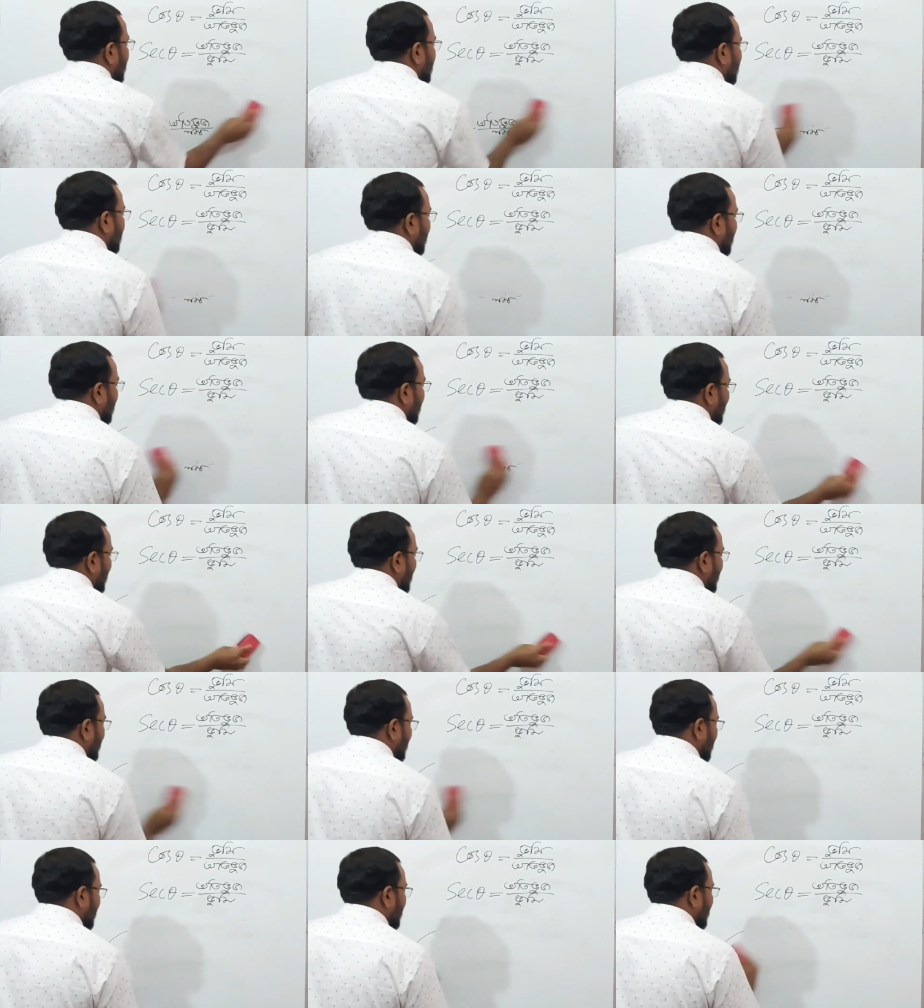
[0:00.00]
লম্বা
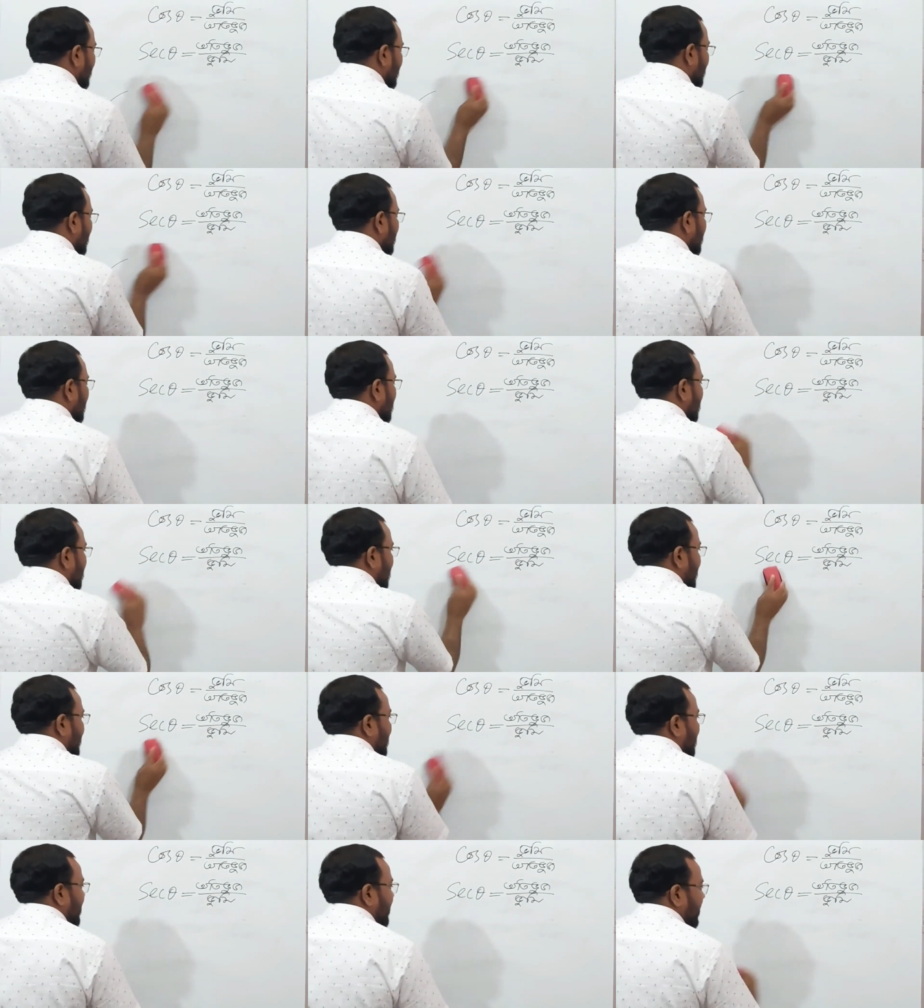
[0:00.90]
লম্বাভূত তার
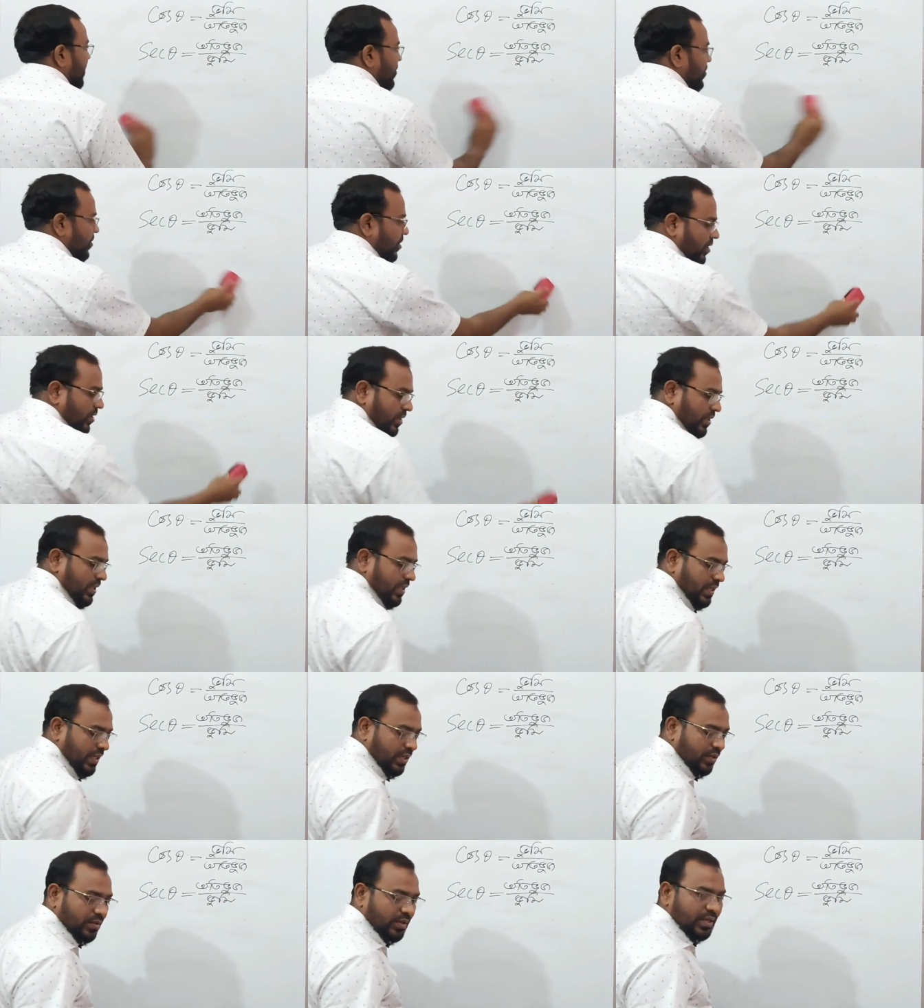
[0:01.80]
মানে আমরা ছন্দের
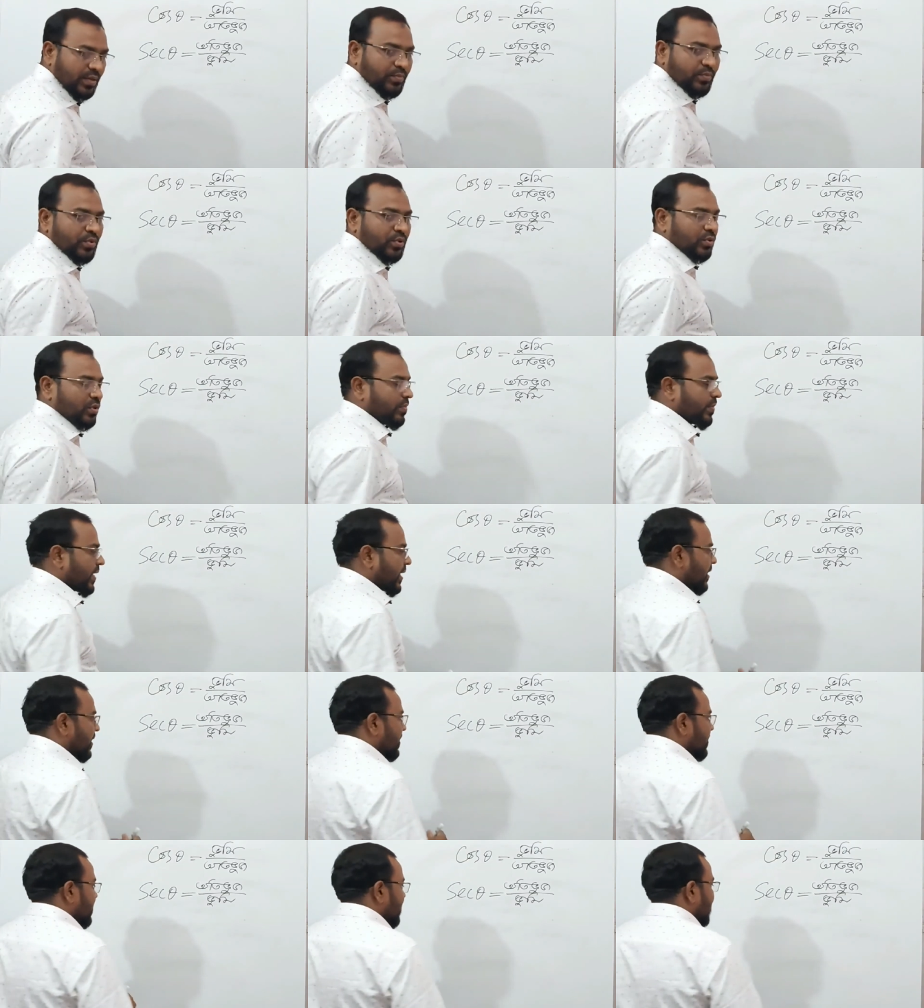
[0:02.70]
আলোকে প্রথম
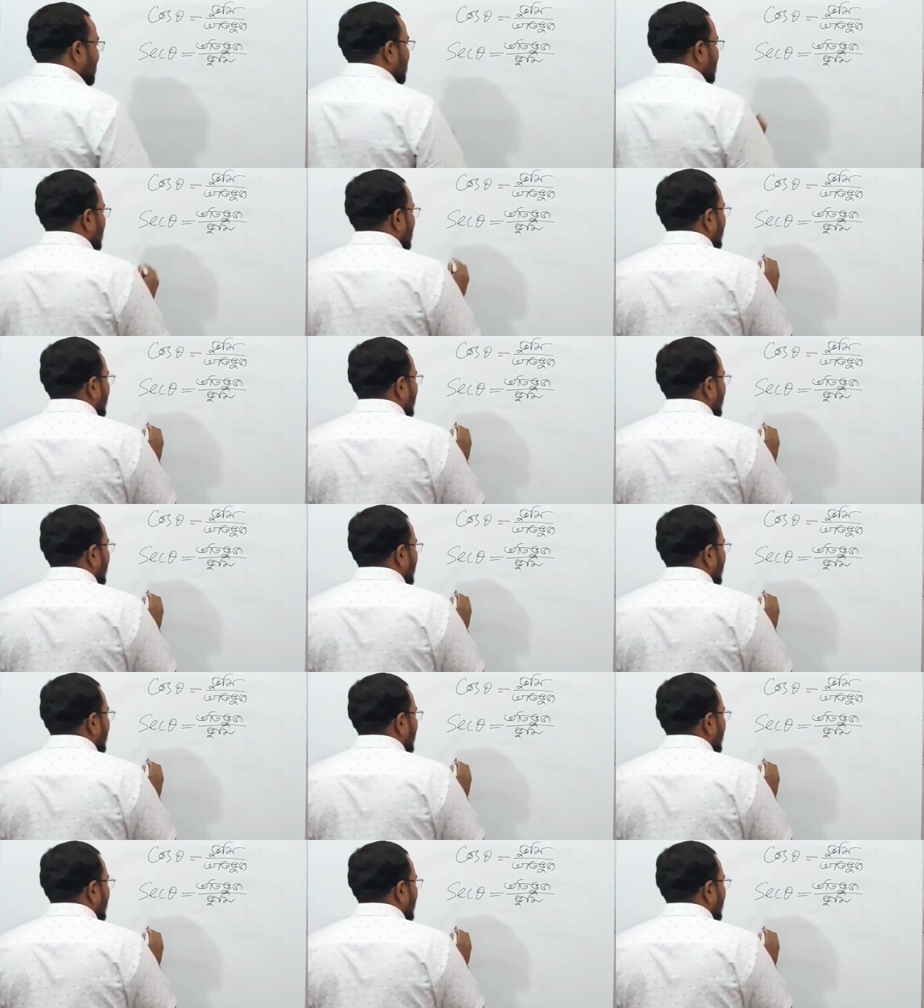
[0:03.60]
একটা জেনেছি